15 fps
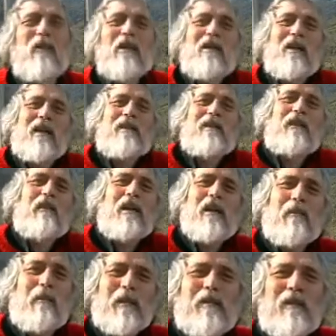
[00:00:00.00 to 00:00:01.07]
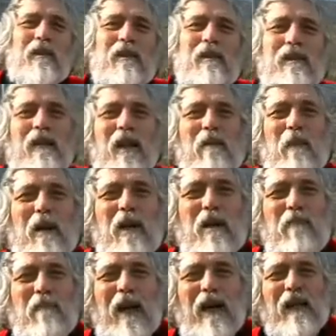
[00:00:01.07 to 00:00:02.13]
questa divina partita tra il bene
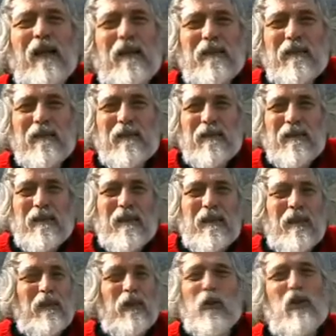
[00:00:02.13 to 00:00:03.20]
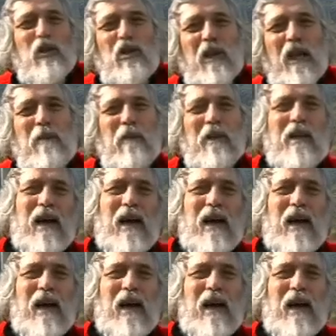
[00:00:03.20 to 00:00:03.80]
e il male non ci sarebbe